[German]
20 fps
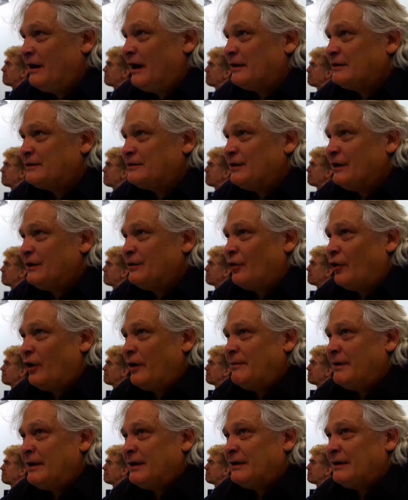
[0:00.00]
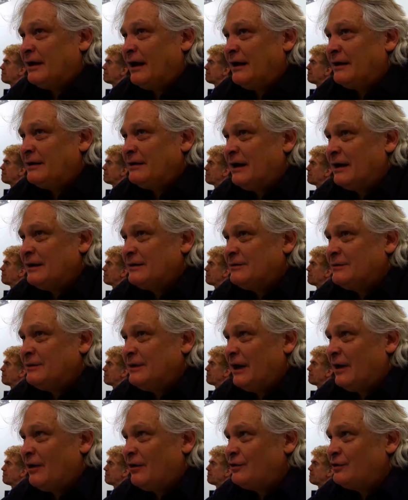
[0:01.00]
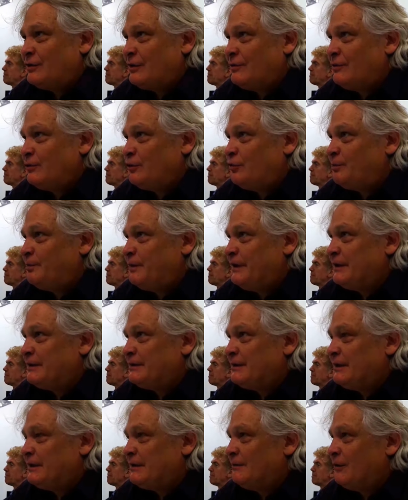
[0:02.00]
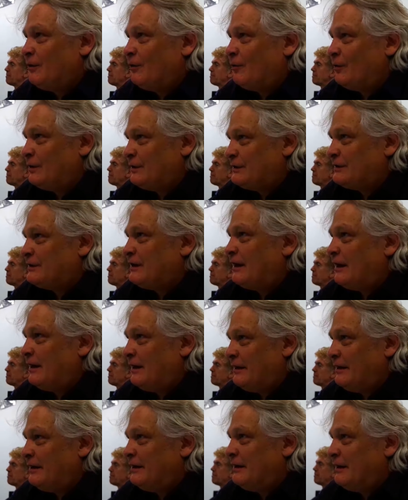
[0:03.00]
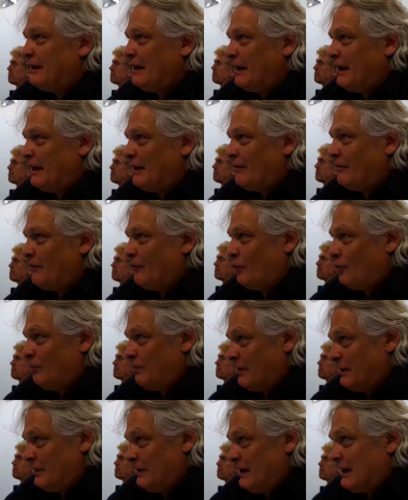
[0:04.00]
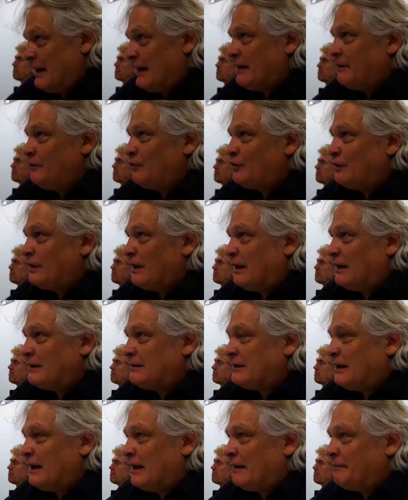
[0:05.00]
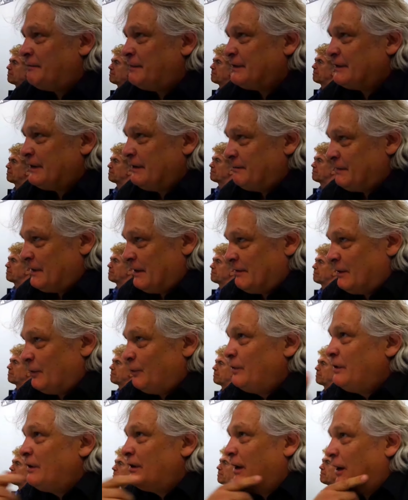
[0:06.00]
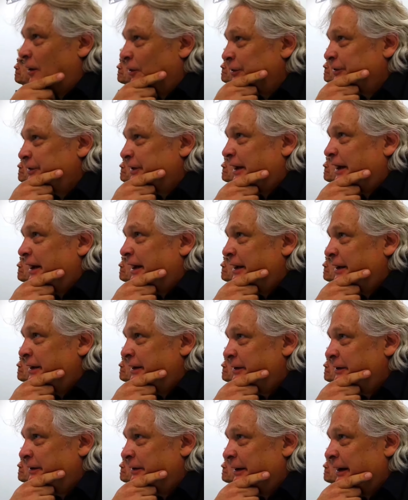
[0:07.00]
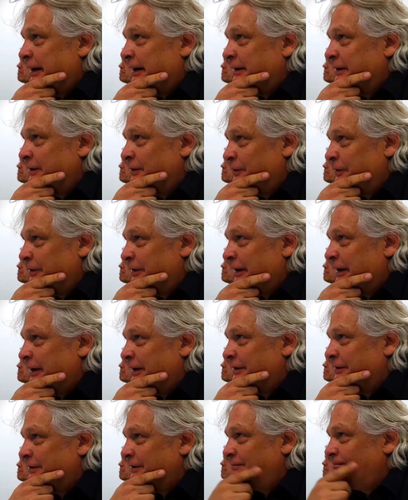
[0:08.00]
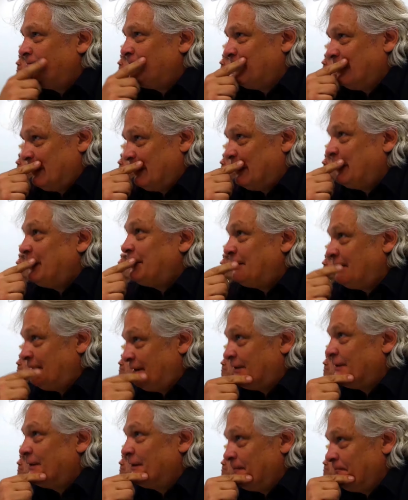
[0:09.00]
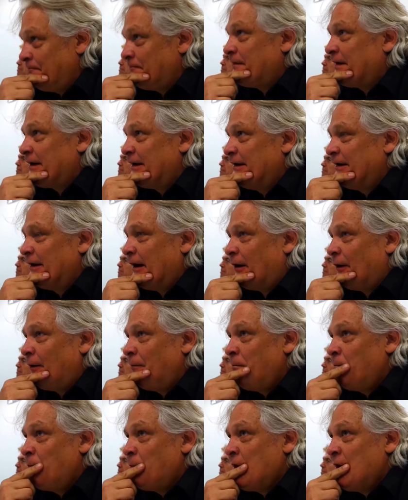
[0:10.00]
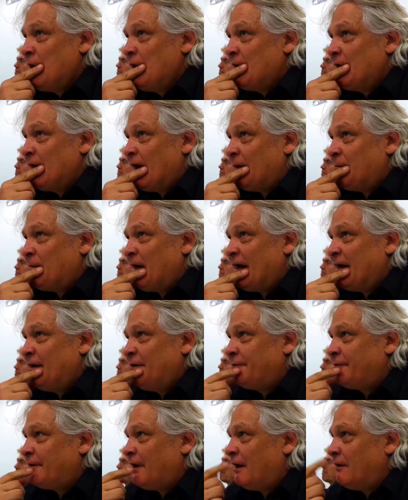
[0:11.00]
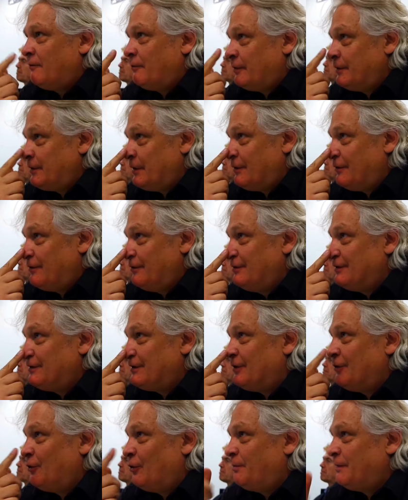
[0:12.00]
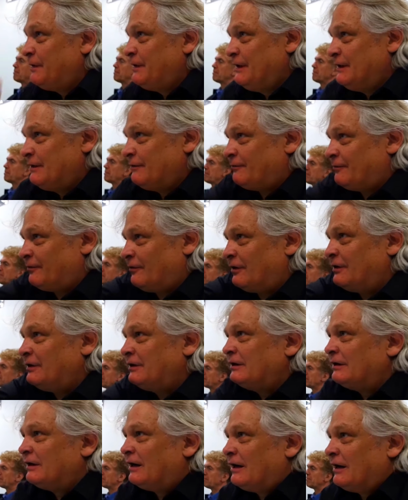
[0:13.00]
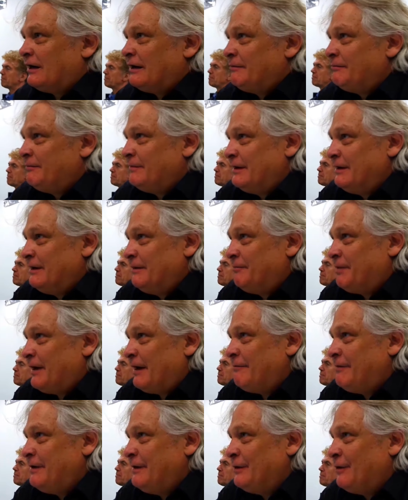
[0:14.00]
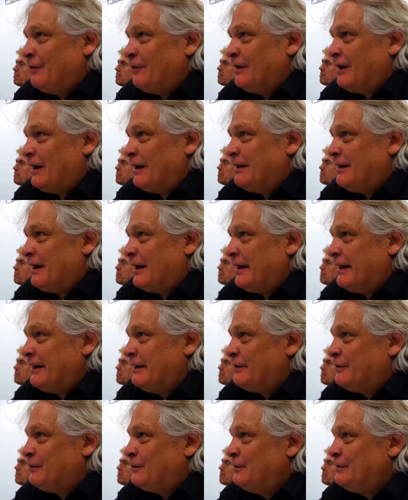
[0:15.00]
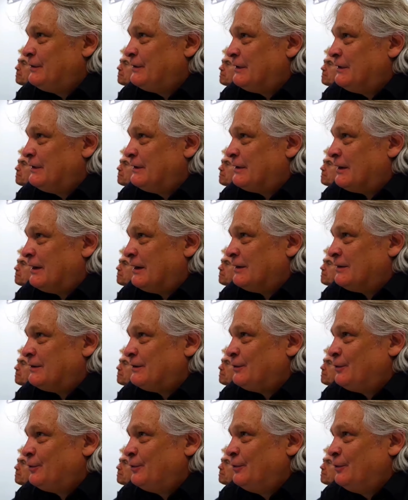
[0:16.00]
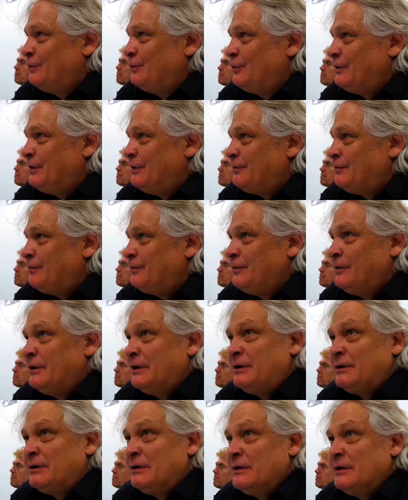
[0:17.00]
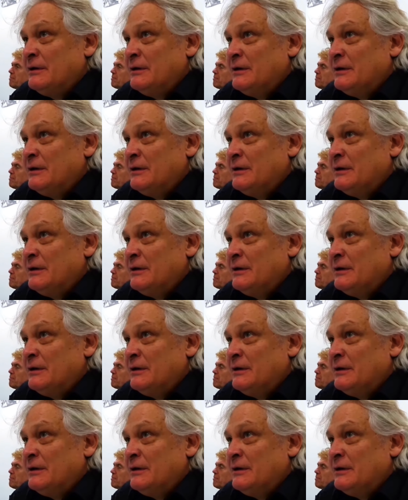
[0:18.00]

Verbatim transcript: Ja, zu den Räumlichkeiten. Also die Ausstellung spielt sich im Großteil in der oberen Ladenstraße ab. Es gibt aber unten auch drei Ladenlokale. Richtig, ne? genau. Wir haben eine Frankfurter Künstlergruppe, die hier vorne in, einem, in dem Pavillon eine eigene Kunstinstallation durchführt.